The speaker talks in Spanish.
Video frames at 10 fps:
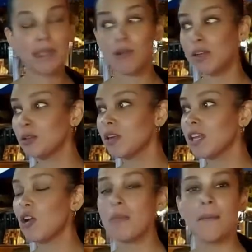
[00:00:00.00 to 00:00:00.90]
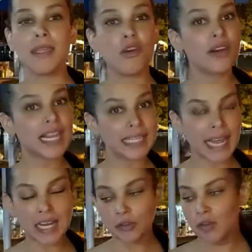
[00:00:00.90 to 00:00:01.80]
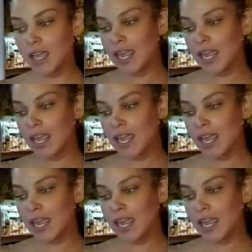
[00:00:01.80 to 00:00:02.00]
Me encuentro aquí con mi amigo Reinaldo.